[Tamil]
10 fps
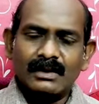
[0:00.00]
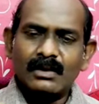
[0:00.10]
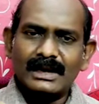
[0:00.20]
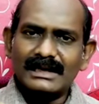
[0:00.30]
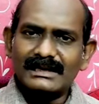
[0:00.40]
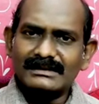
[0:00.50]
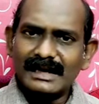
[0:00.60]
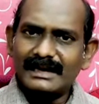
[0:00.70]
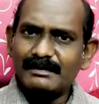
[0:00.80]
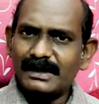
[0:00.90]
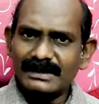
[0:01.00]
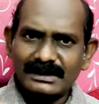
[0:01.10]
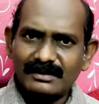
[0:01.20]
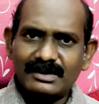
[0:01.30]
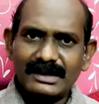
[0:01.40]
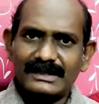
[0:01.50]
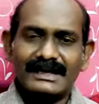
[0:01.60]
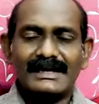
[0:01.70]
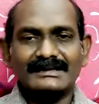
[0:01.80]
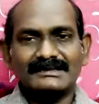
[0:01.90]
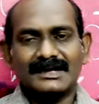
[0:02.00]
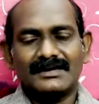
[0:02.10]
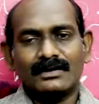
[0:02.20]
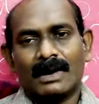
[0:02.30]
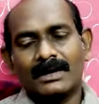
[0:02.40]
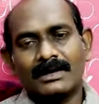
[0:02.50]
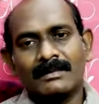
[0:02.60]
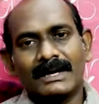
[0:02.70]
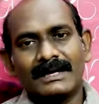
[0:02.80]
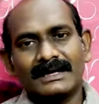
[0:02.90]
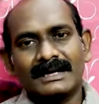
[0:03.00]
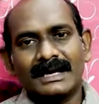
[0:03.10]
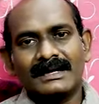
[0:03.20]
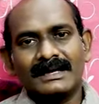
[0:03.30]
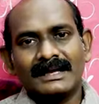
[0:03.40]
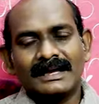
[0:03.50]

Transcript: உங்களுக்கு தனிப்பட்ட முறையிலே கர்த்தர் வாக்கு பண்ணுகிறார்